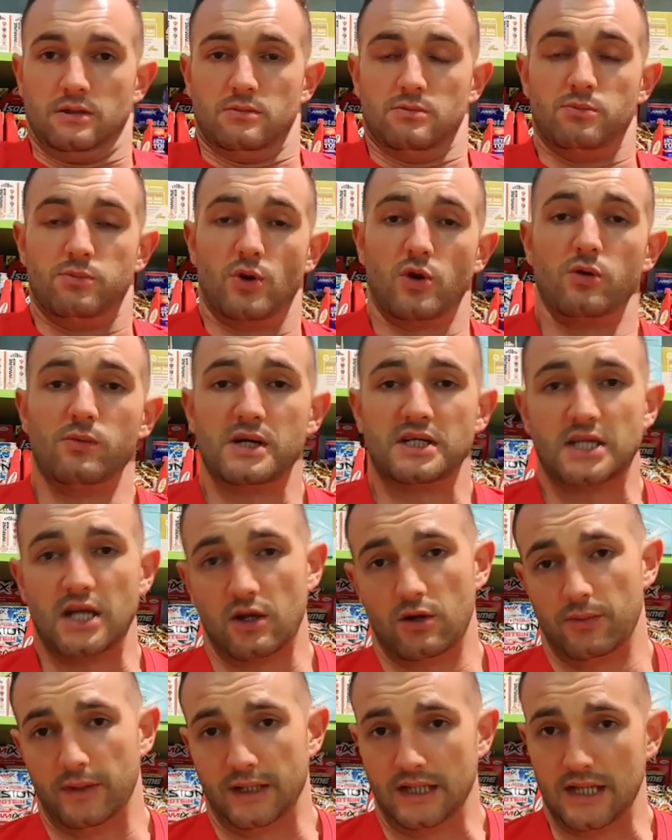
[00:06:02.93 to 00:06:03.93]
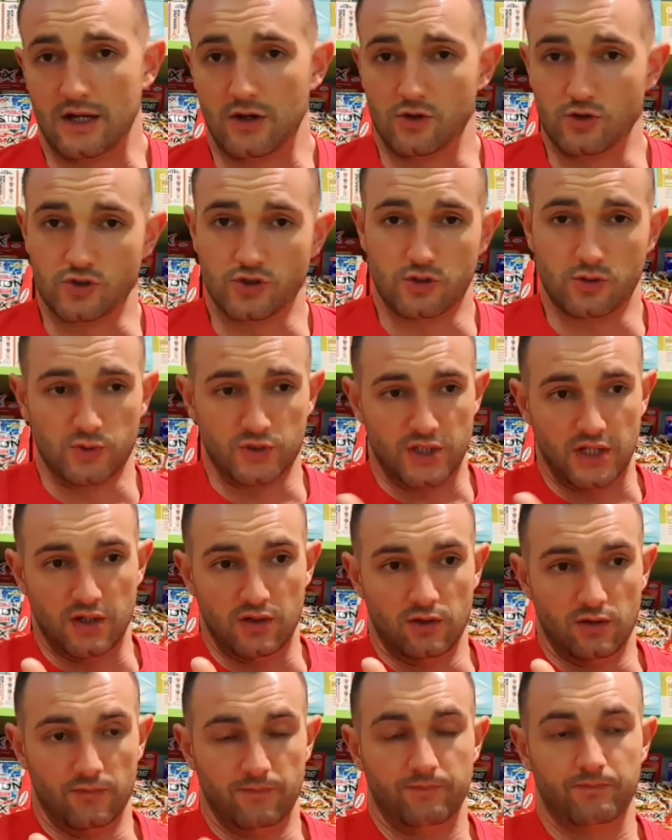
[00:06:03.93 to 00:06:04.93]
Poco más que comentaros, como os
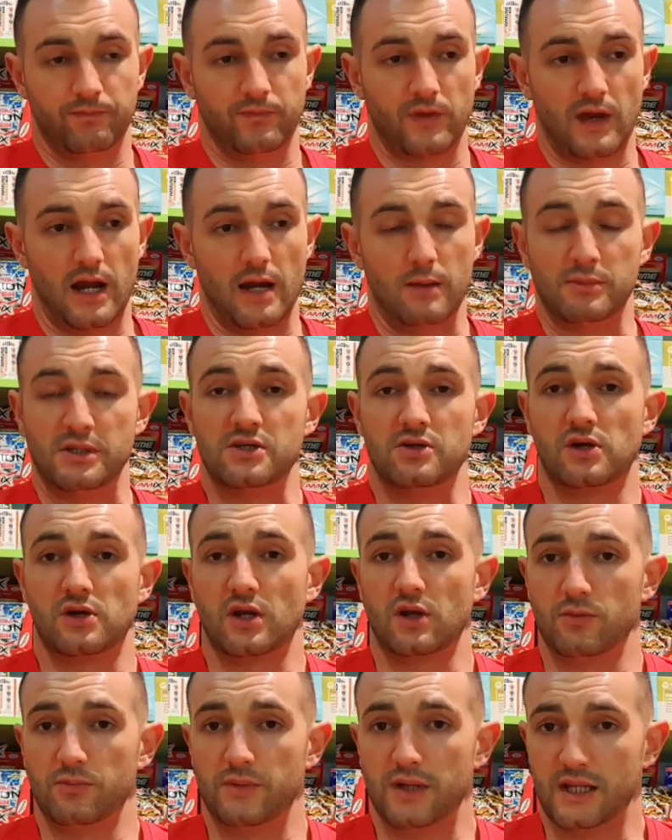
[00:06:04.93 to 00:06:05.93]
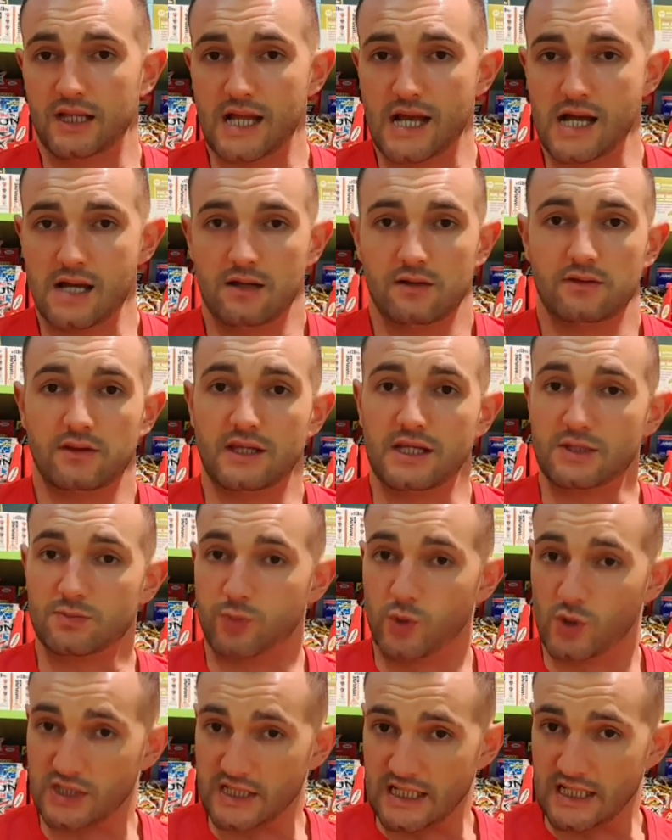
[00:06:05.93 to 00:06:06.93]
digo, Amis nos recomienda
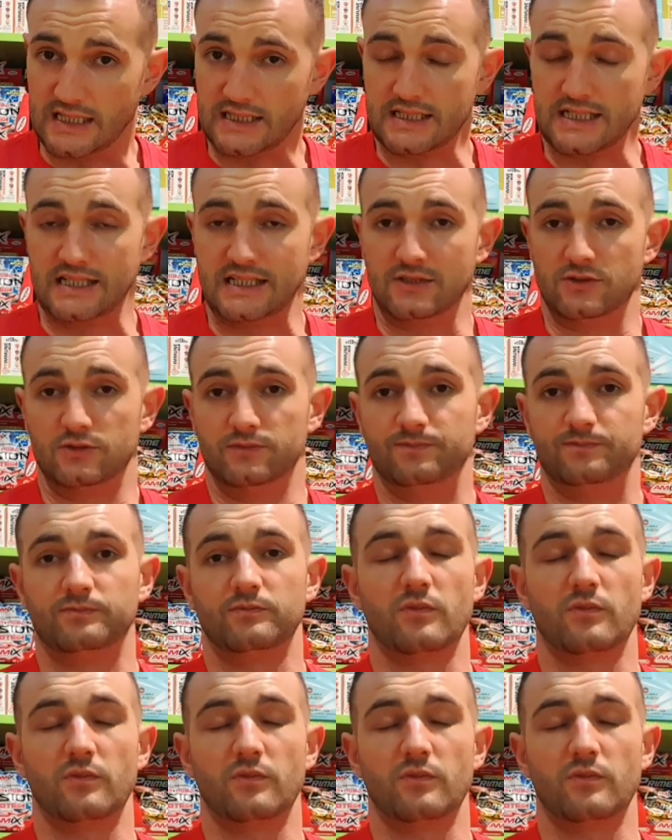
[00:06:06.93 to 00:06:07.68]
después del entreno.